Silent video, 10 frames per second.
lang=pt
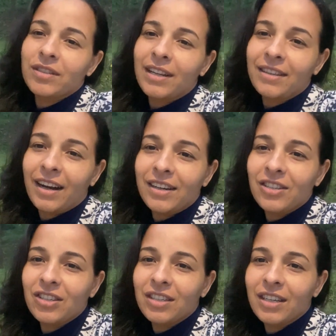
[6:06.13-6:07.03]
da
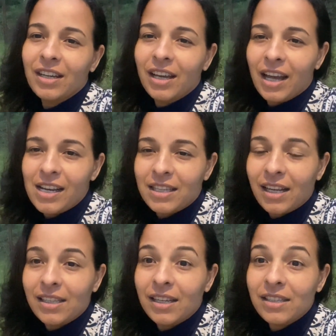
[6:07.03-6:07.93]
tarde. Ele
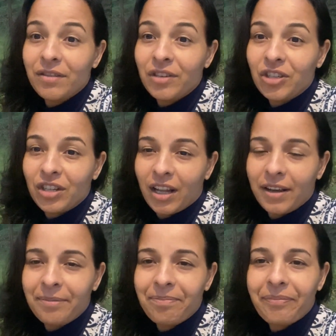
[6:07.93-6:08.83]
sai 6 e 20 lá.
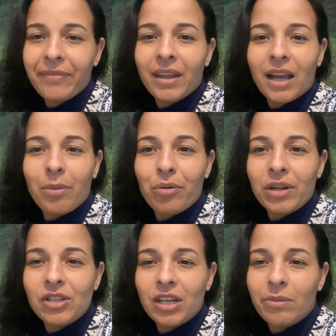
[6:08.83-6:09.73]
Daqui a pouco
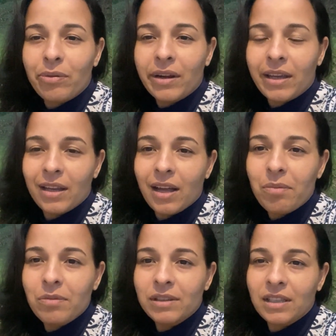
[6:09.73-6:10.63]
ele chega por aqui. Lá
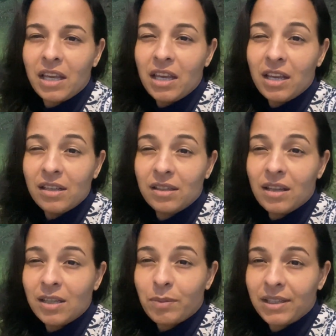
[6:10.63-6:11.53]
por umas 15,
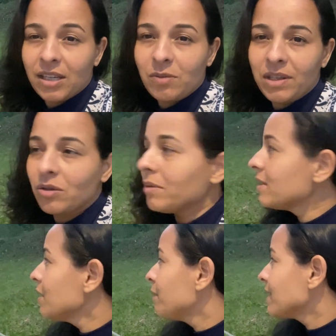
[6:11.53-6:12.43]
10 para 7 mais ou menos,
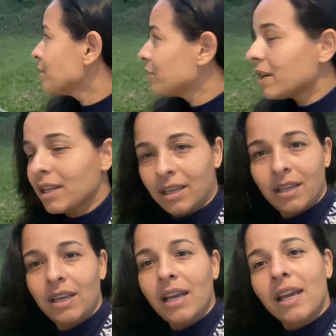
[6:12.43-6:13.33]
ele passa por aqui.
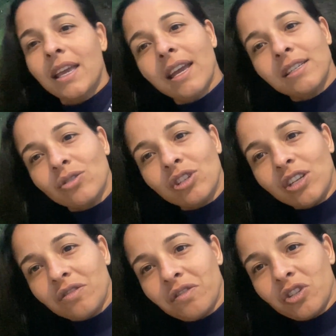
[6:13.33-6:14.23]
E é isso,
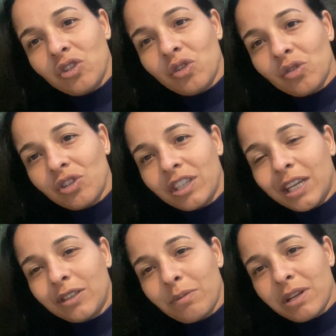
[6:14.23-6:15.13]
gente, o vídeo de hoje.
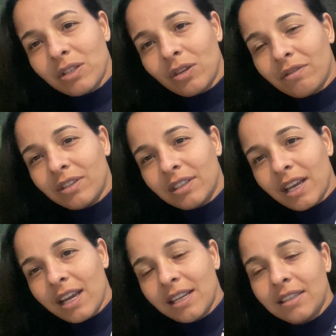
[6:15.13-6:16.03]
Deus abençoe
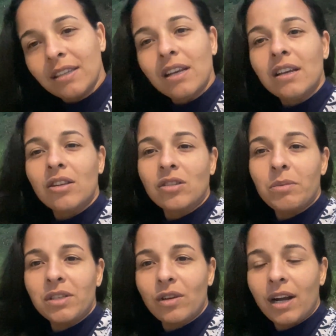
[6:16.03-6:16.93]
vocês. Deus
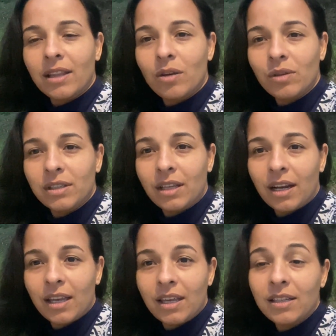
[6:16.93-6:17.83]
abençoe a cada um que está
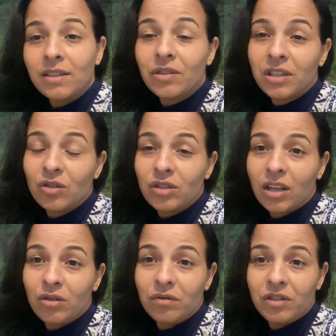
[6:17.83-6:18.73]
aqui. Se vocês
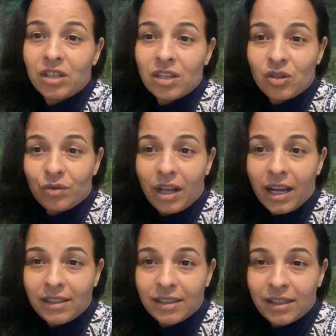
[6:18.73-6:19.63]
gostaram do vídeo, já deixa o
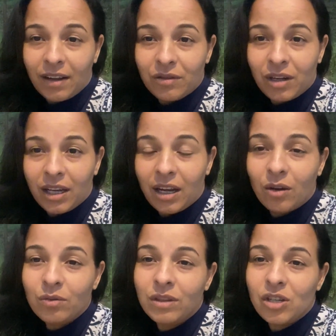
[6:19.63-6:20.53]
like, se inscreve no
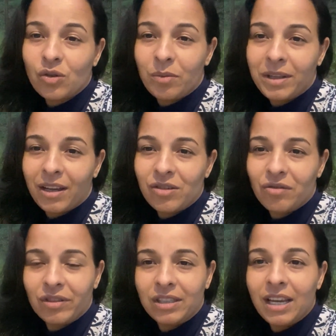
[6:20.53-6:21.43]
canal, deixa o comentário de
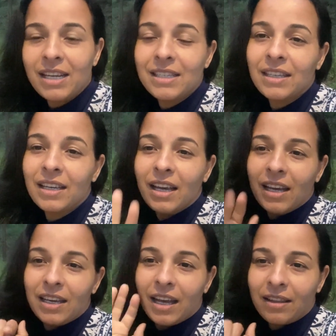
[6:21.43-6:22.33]
vocês.
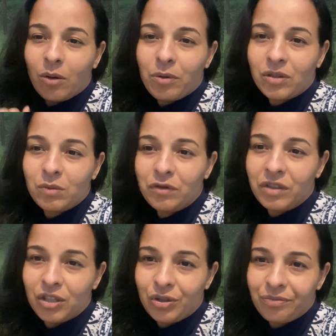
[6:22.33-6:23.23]
E até o próximo
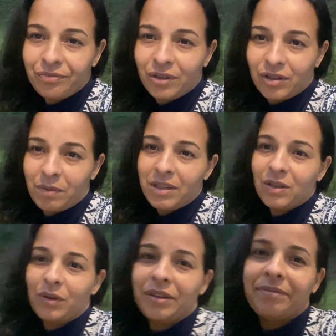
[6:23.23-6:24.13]
vídeo. Deus abençoe.